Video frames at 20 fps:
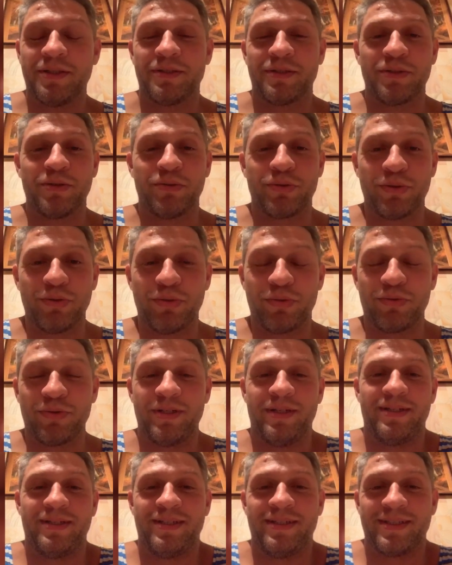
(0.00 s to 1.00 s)
друг другу?
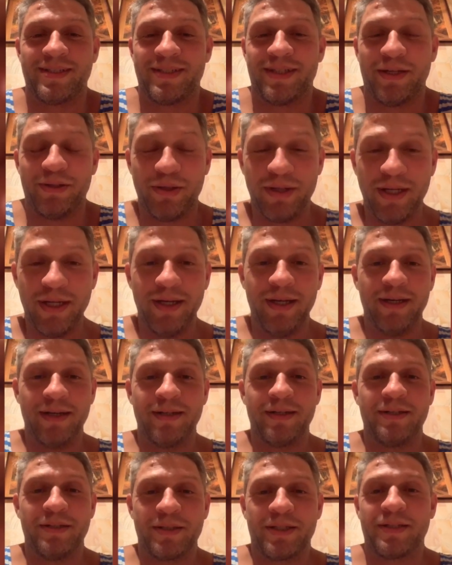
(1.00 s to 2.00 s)
Я не знаю.
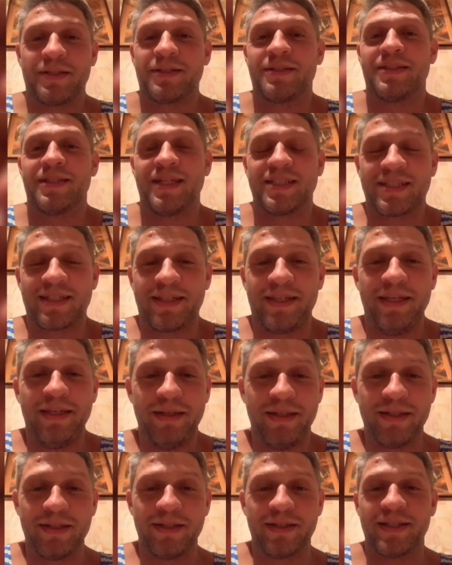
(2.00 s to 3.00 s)

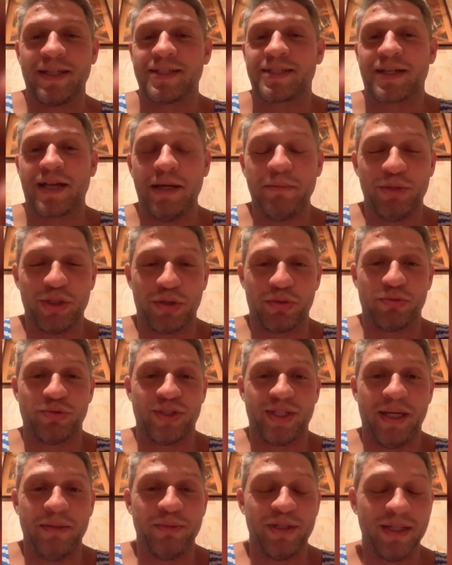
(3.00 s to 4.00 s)
Носки, носками,
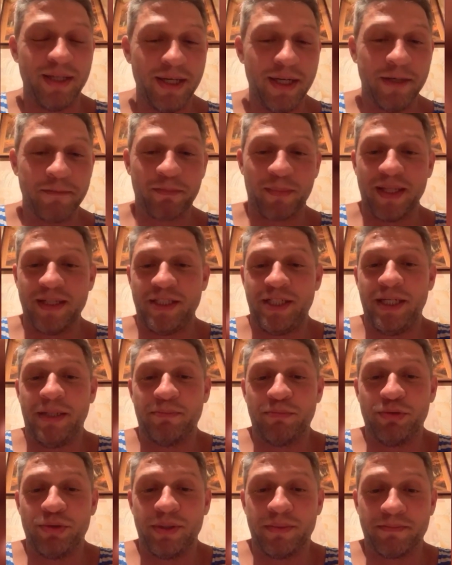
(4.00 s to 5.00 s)
трусами.
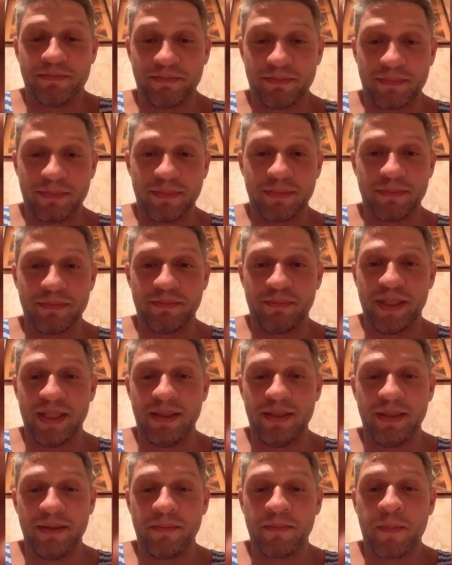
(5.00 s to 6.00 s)
Чем будем
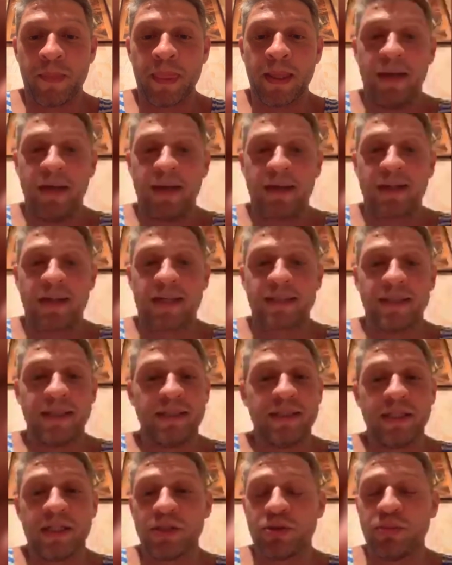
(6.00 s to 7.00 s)
платить? Как
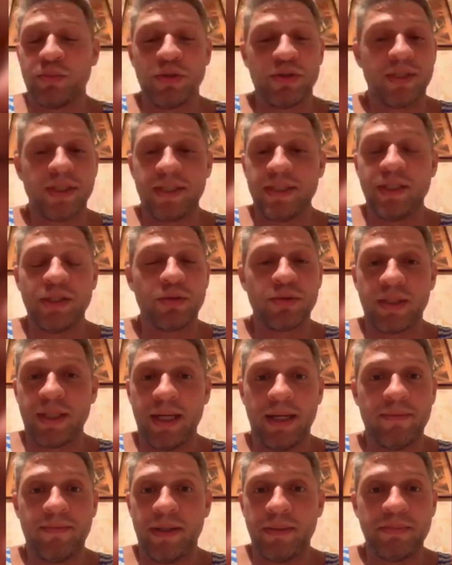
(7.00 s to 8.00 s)
найти разумную середину?
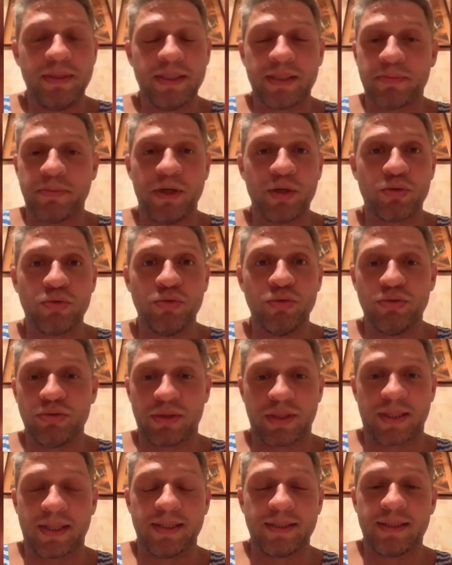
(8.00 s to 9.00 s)
Я вам не смогу
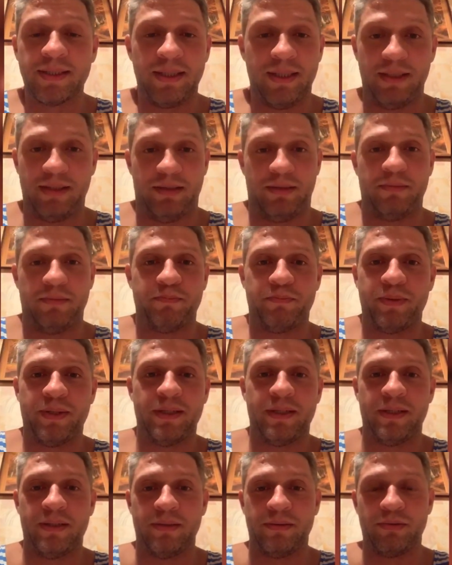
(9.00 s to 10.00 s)
сказать,
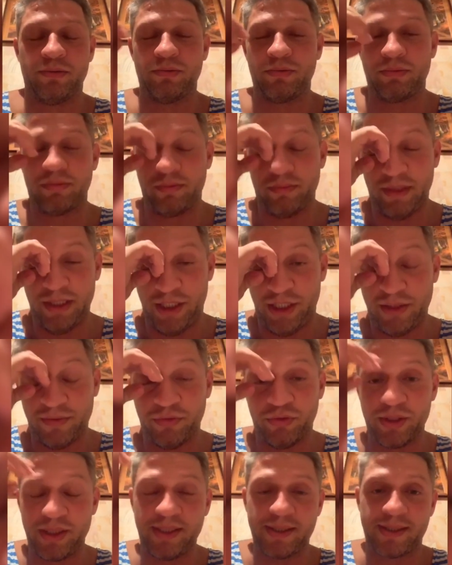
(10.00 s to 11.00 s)
по, ну, ничего не